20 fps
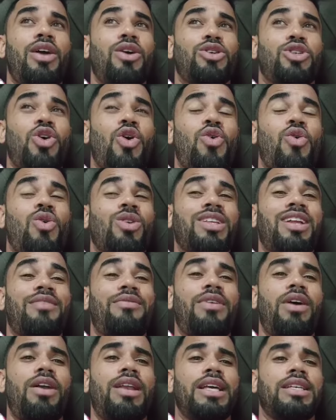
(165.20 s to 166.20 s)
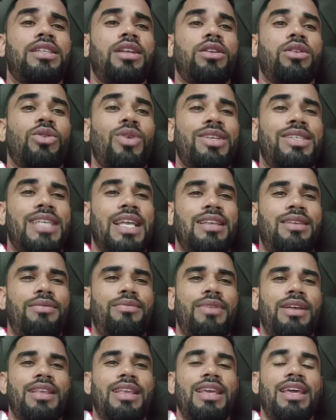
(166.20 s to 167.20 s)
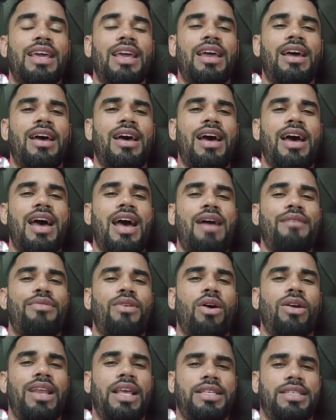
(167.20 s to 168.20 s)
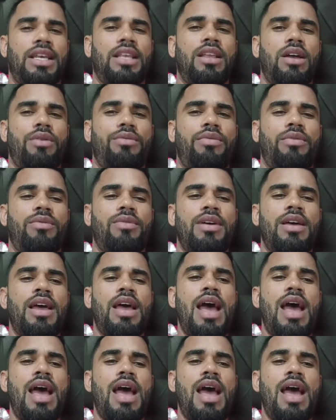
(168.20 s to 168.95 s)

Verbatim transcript: Eu sou contra a violência, não tô incentivando ninguém a, a violência, não, viu?